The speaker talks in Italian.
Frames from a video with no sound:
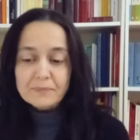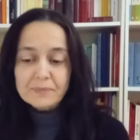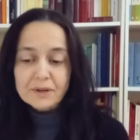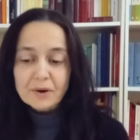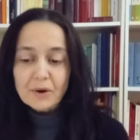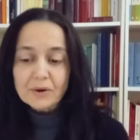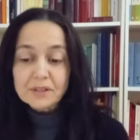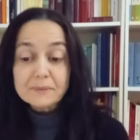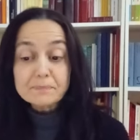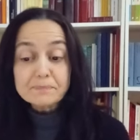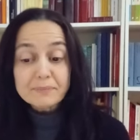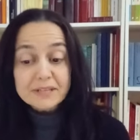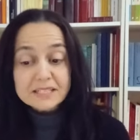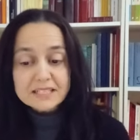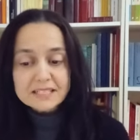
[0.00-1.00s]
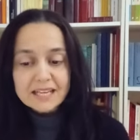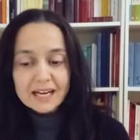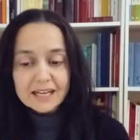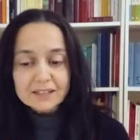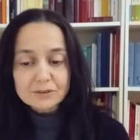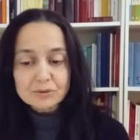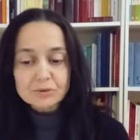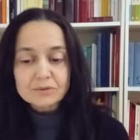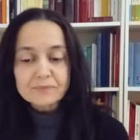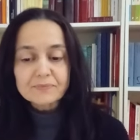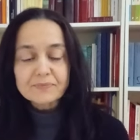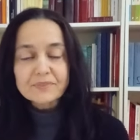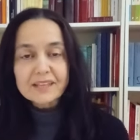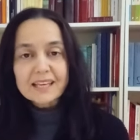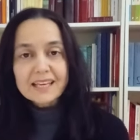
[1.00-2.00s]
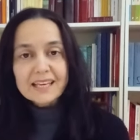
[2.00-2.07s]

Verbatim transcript: però in passato